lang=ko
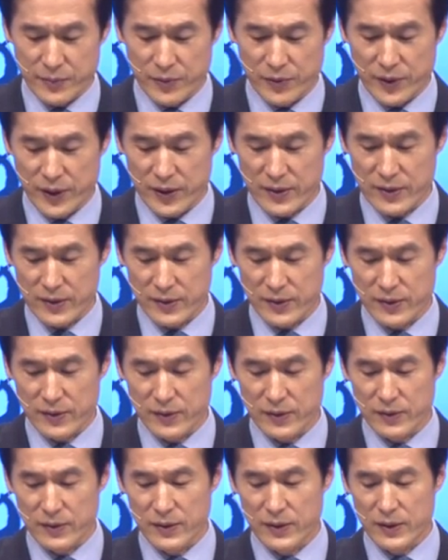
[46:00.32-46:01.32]

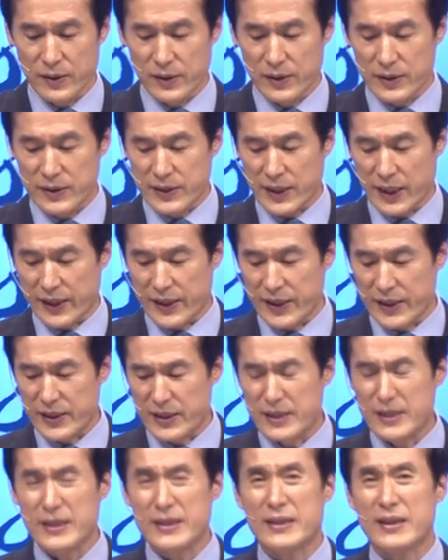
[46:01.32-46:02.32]
못해서 자기
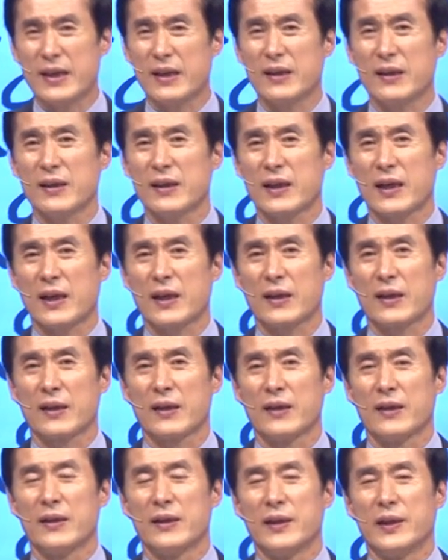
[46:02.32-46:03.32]
인생을
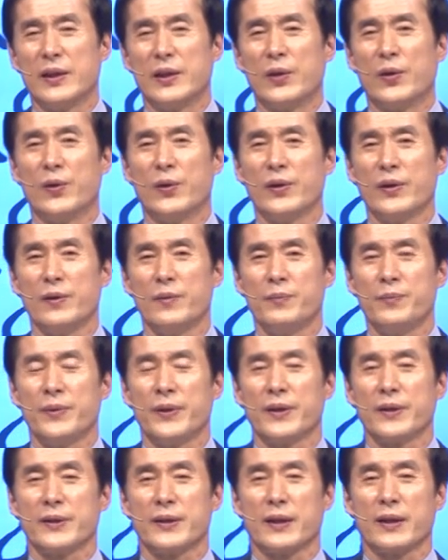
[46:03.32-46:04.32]
영혼을
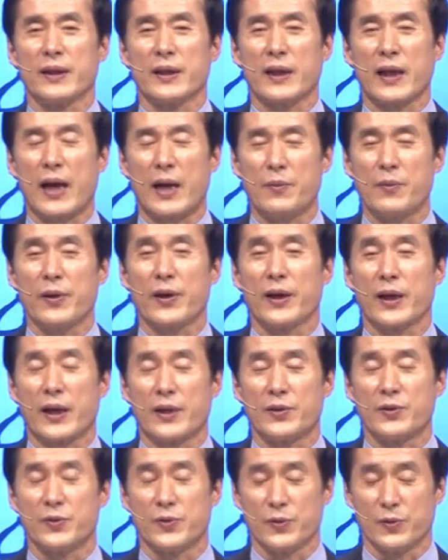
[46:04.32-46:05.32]
평생 감옥에
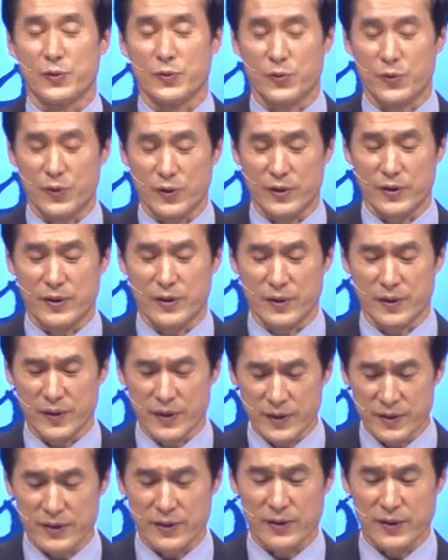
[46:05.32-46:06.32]
갇혀 두는
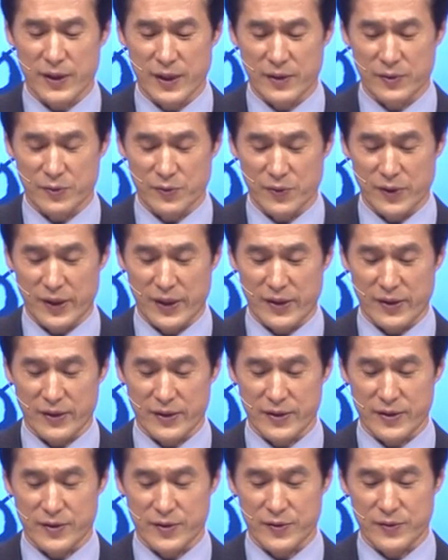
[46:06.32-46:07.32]
어리석은 행동을 하는
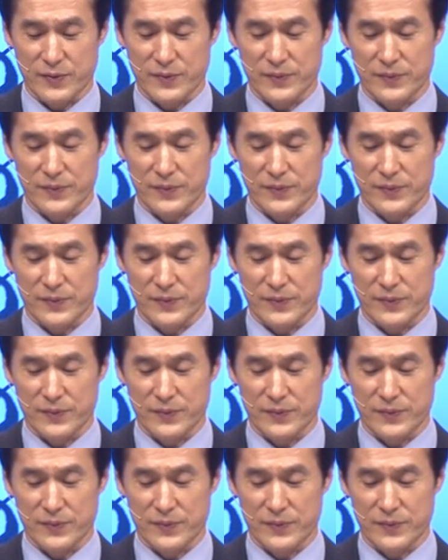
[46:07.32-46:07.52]
것이죠.